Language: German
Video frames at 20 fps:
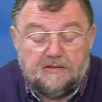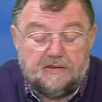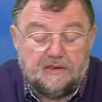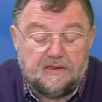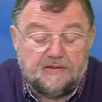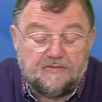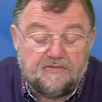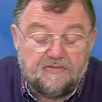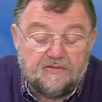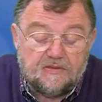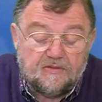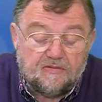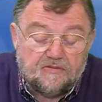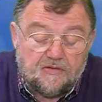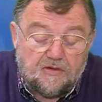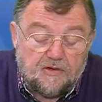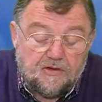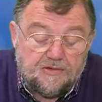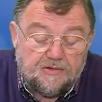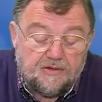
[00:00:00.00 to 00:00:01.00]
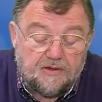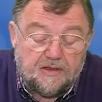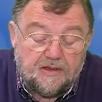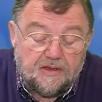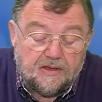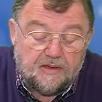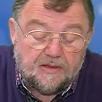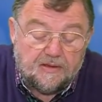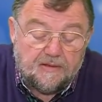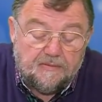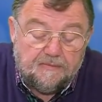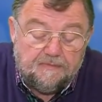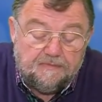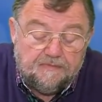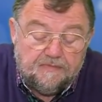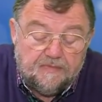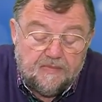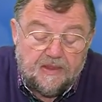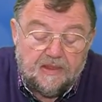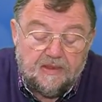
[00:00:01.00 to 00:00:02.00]
jetzt sollte er
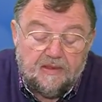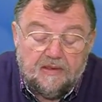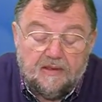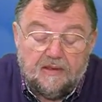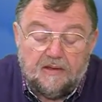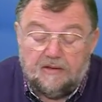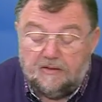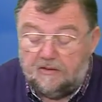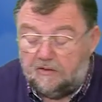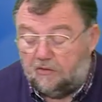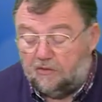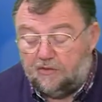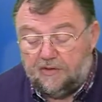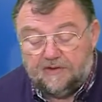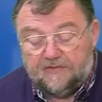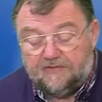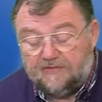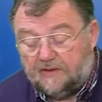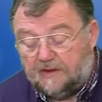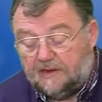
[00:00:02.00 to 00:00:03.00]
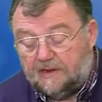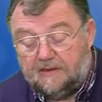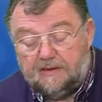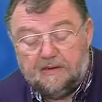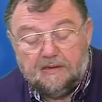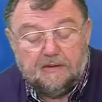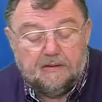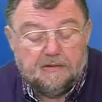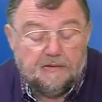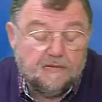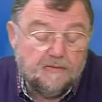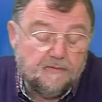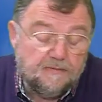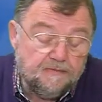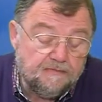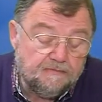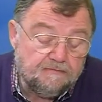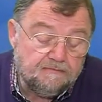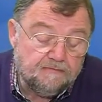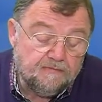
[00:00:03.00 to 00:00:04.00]
äh, ruhig sein
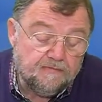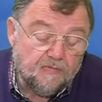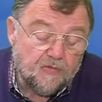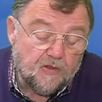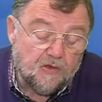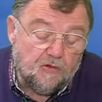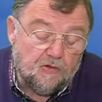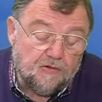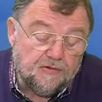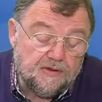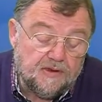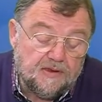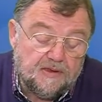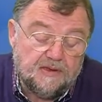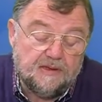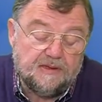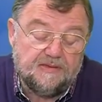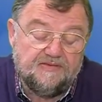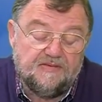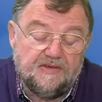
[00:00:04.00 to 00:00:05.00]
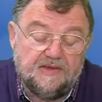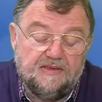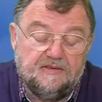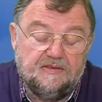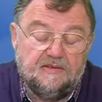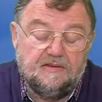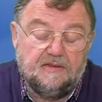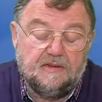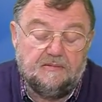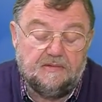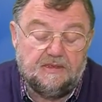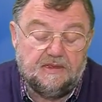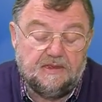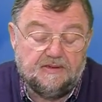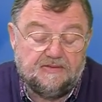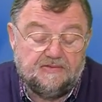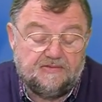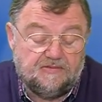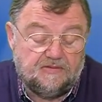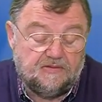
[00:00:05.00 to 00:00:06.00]
und er zeichnet aber
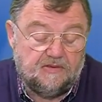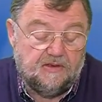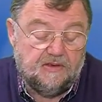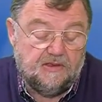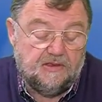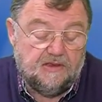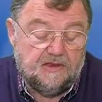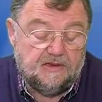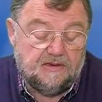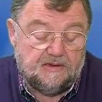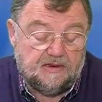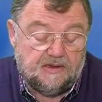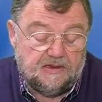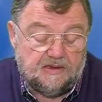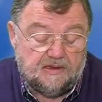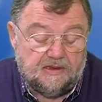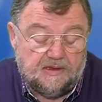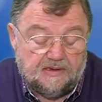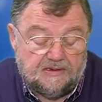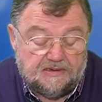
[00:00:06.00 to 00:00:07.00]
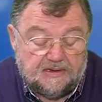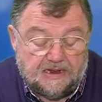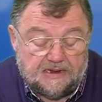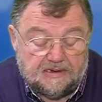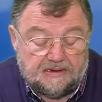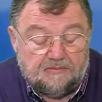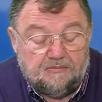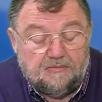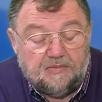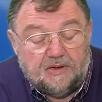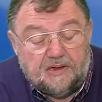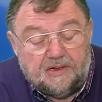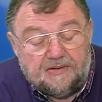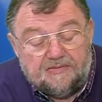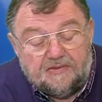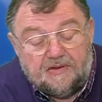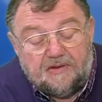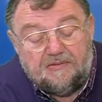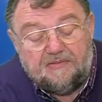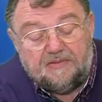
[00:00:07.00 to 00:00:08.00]
jetzt die Daten
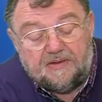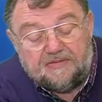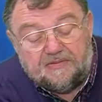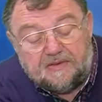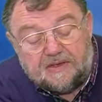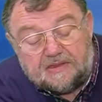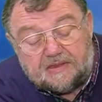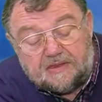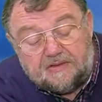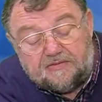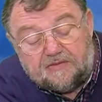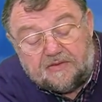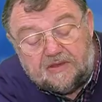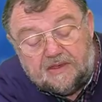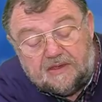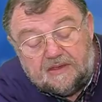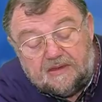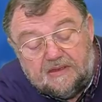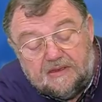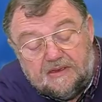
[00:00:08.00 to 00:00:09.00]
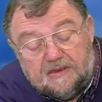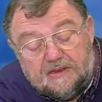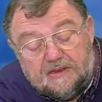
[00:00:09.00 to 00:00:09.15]
bereits auf. Er sagt also hier